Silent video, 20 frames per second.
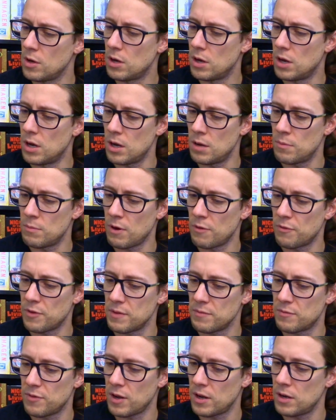Ähm, auf
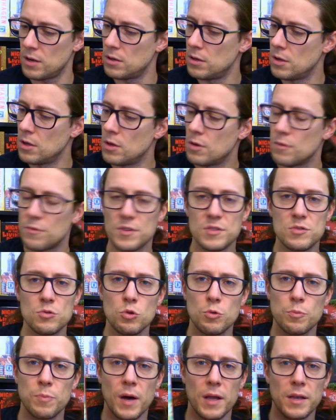jeden Fall
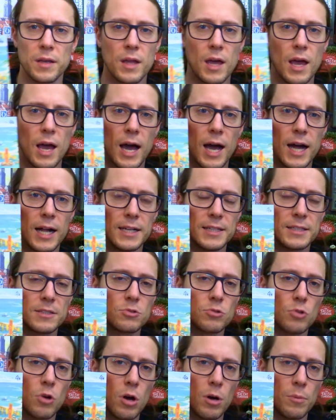versucht man
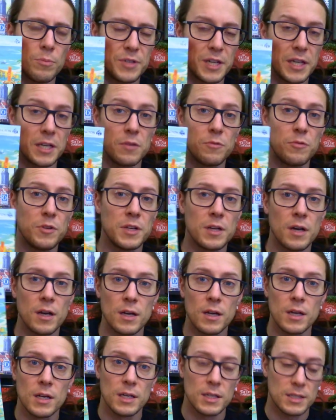halt äh, der Gewinner